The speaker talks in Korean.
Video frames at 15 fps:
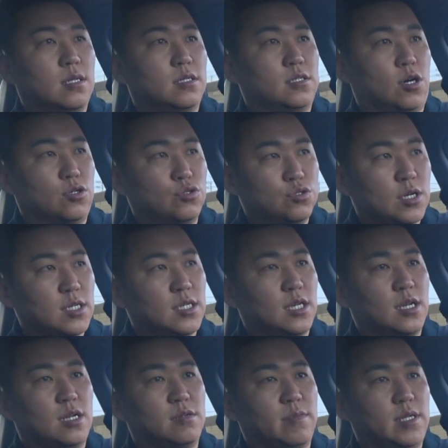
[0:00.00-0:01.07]
정숙한
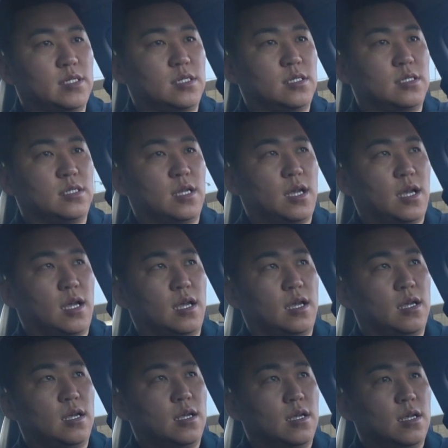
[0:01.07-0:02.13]
차량을 만드는데
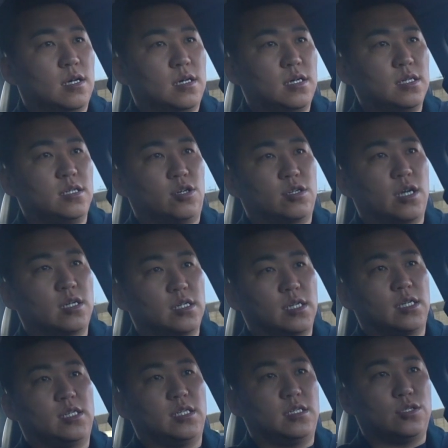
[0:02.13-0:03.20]
큰 영향을
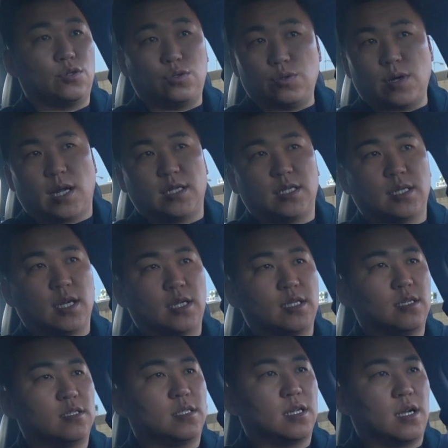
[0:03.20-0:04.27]
끼치는 요소가 아닌가
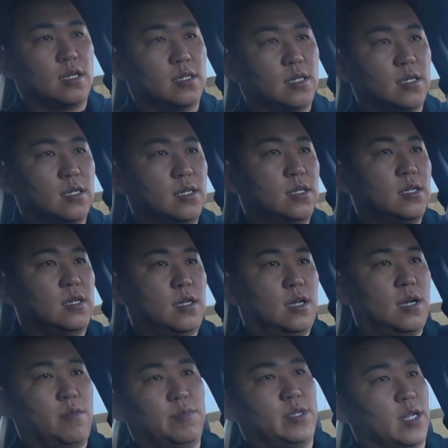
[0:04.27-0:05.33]
이런 생각을
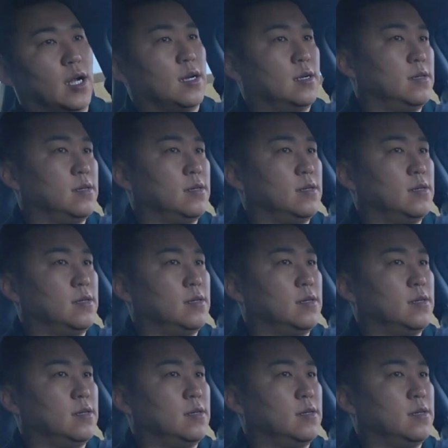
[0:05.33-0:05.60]
합니다.